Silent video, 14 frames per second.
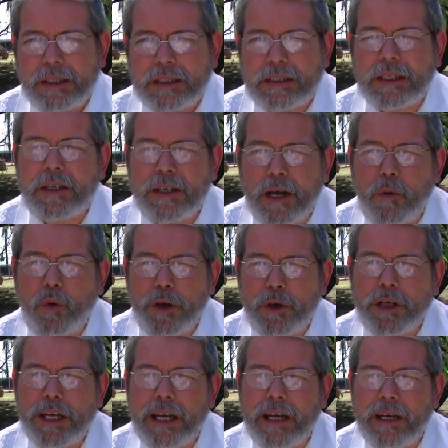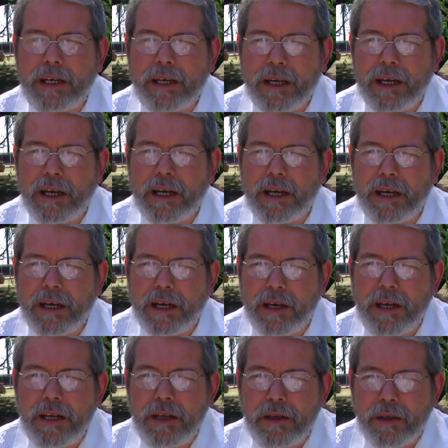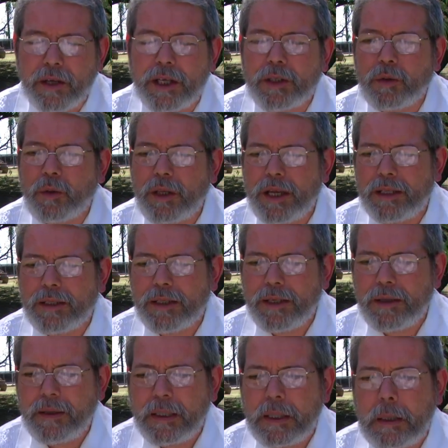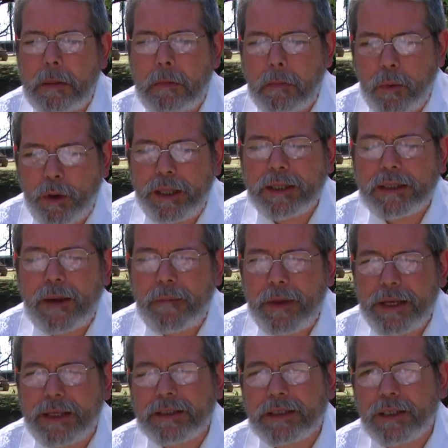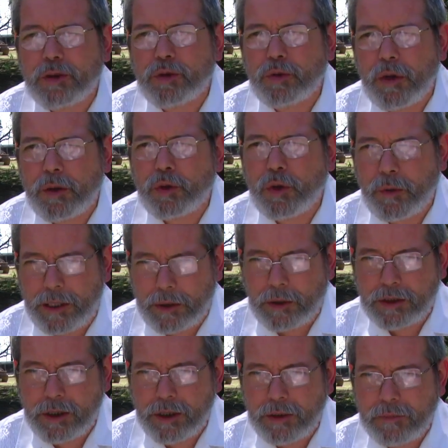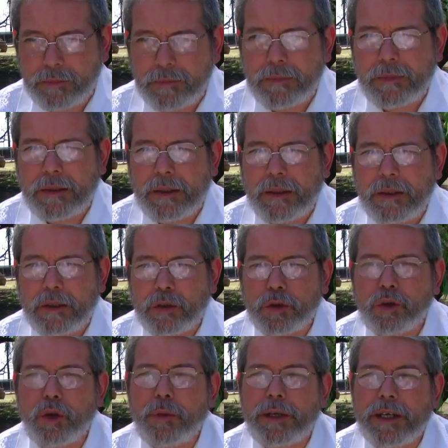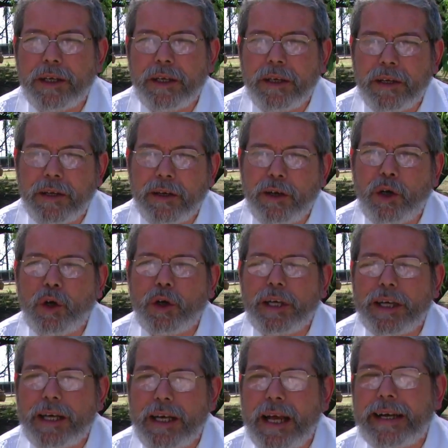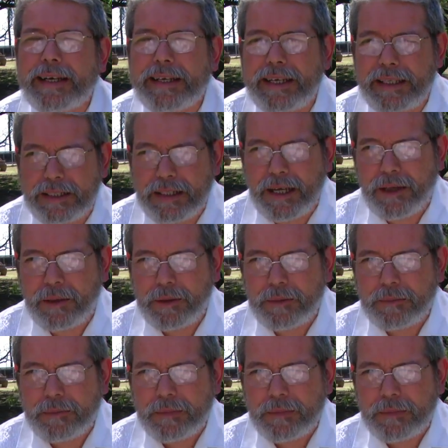Sería bueno que el, niño, el estudiante, pueda también hacer su autoevaluación sobre lo que él ha realizado.